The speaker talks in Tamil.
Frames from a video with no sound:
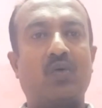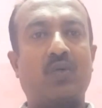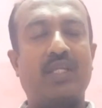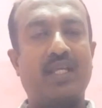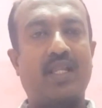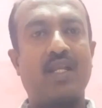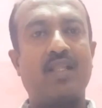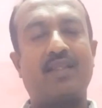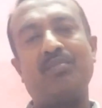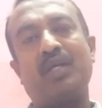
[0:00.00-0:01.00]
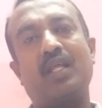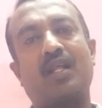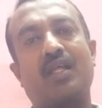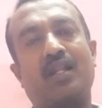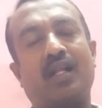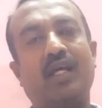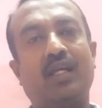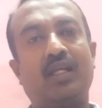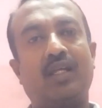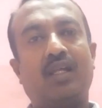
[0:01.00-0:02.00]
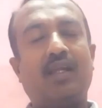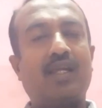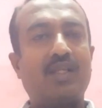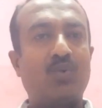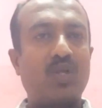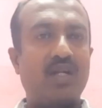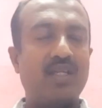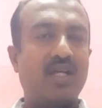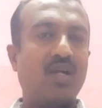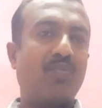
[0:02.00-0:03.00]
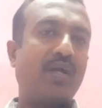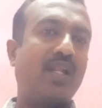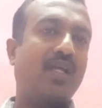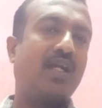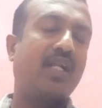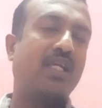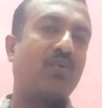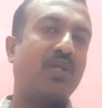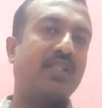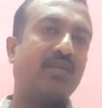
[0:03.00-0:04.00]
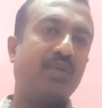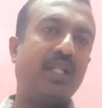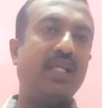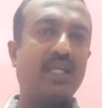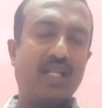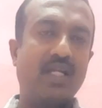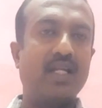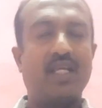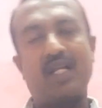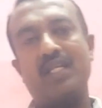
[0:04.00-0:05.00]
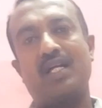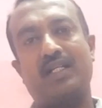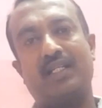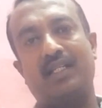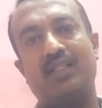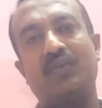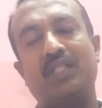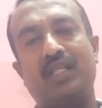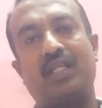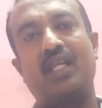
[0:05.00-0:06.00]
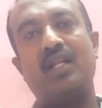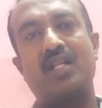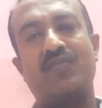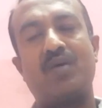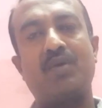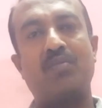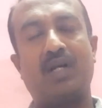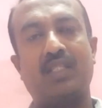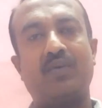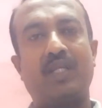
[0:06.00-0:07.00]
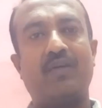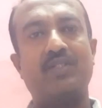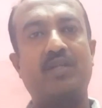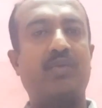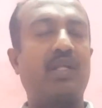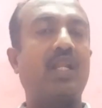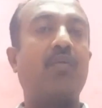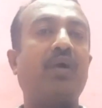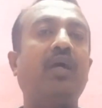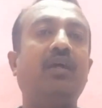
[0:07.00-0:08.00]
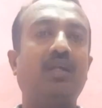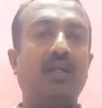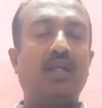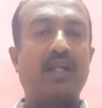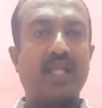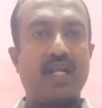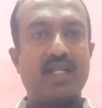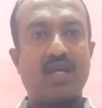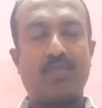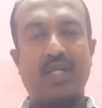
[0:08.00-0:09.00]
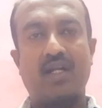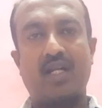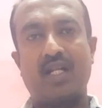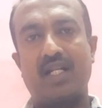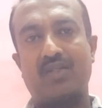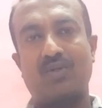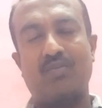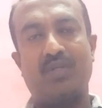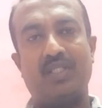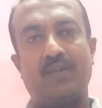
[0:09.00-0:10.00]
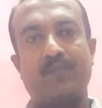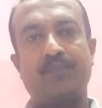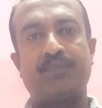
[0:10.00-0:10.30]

ஒரு இயற்கையான தன்மையில் இருக்கிறதுனால இது உடனடியாக பயிருக்கு கிடைக்கக்கூடிய தன்மையிலேயே இருக்குது நேரடியாக இது வந்து கீழேட்டட் ஃபார்முக்கு மாற்ற வேண்டிய அவசியம்லாம் இல்லாமல் நேரடியாக பயிர்களால் எடுத்துக்கொள்ள முடியுது